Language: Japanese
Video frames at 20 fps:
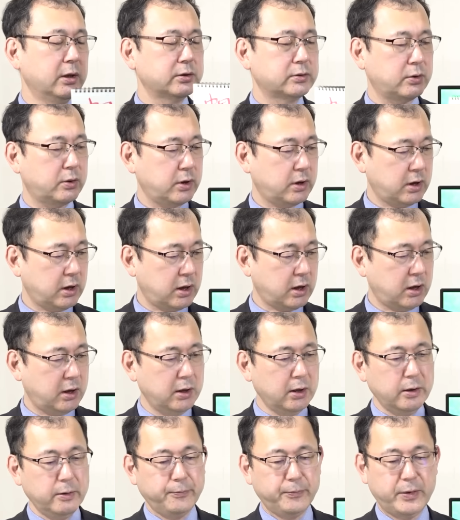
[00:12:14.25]
それから、
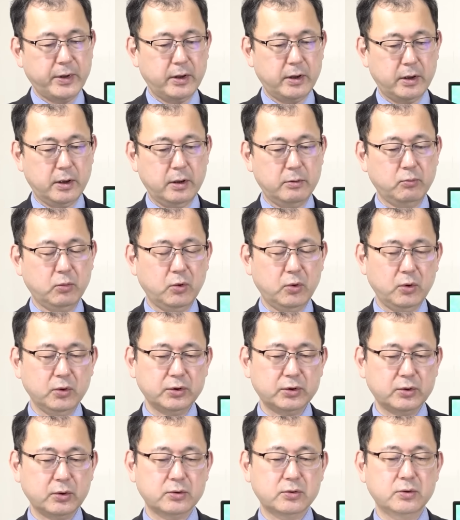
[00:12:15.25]
えー、もう
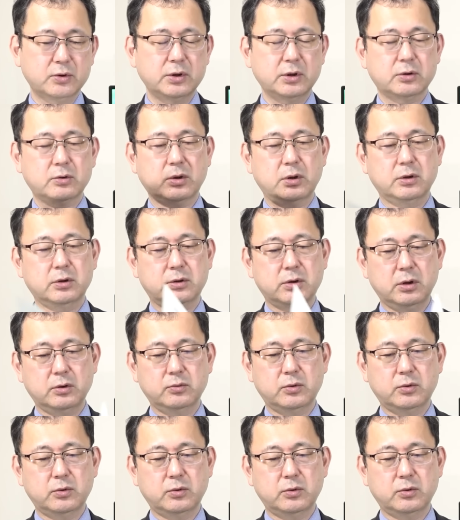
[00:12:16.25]
一つ実はですね、